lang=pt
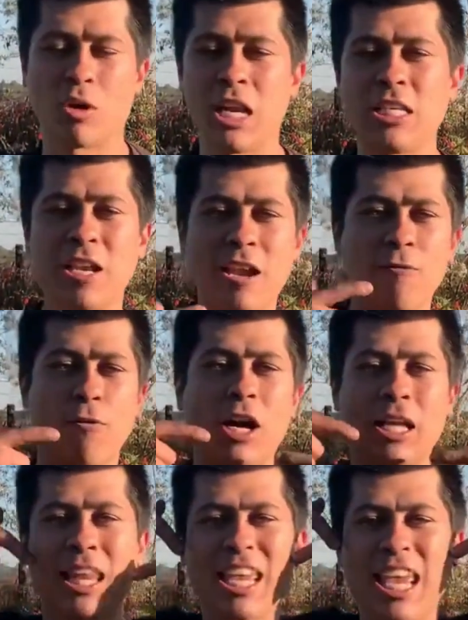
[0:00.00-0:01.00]
o cliente ele
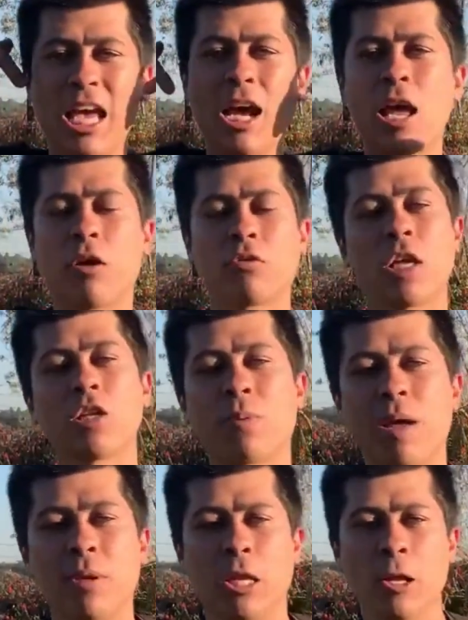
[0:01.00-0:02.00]
volta, ele tem que reganhar os dentes
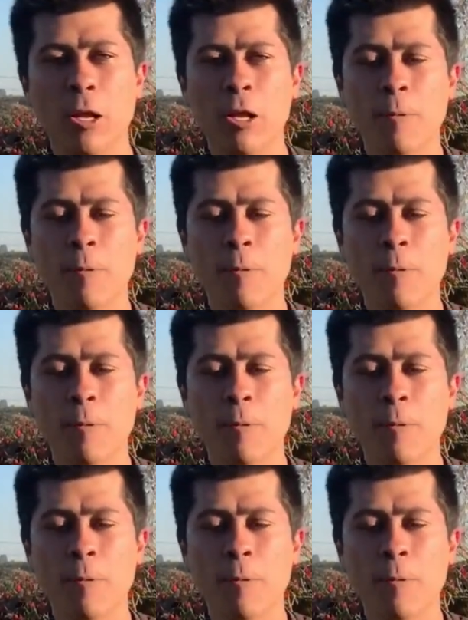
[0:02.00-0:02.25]
para mim.